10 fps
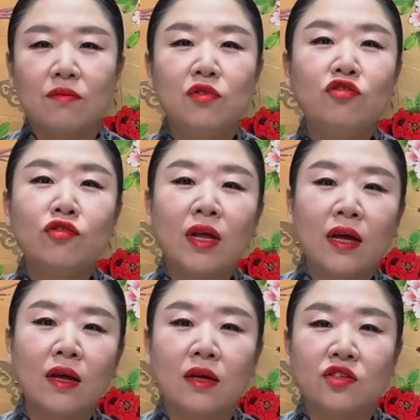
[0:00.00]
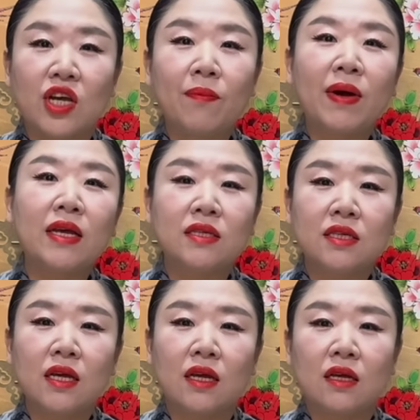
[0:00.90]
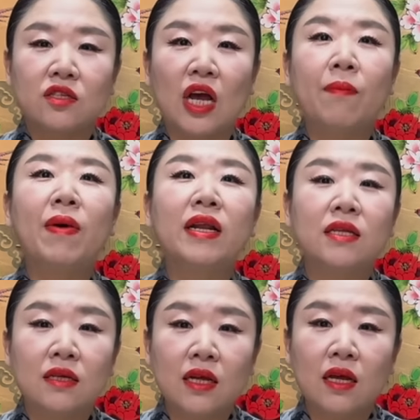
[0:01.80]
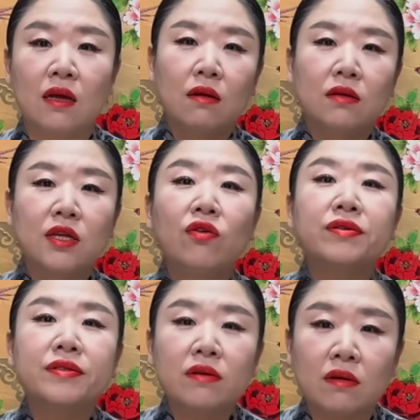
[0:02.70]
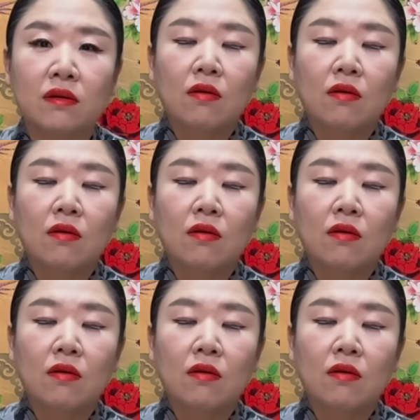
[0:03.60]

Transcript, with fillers: 민주당 좌파 있지? 좌파리들이 세웠어.